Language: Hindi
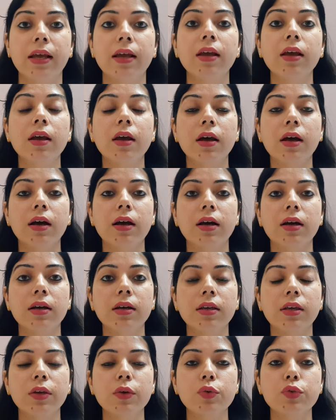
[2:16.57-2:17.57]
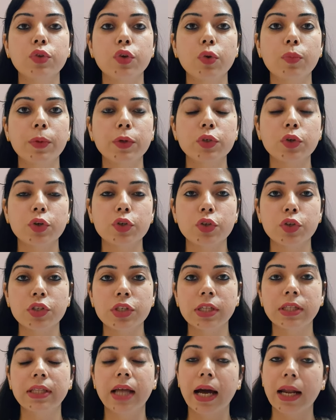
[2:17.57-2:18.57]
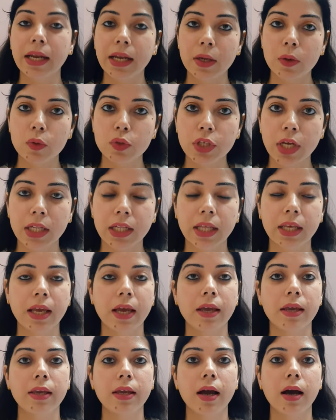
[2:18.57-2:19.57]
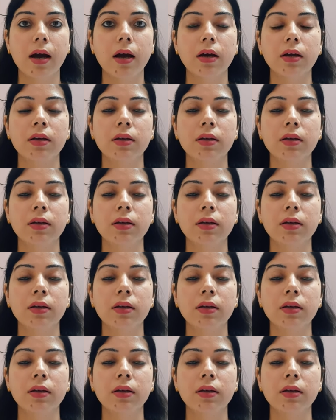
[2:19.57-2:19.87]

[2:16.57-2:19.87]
हैं कि उसके ऊपर छोटे छोटे से दाने हो जाते हैं या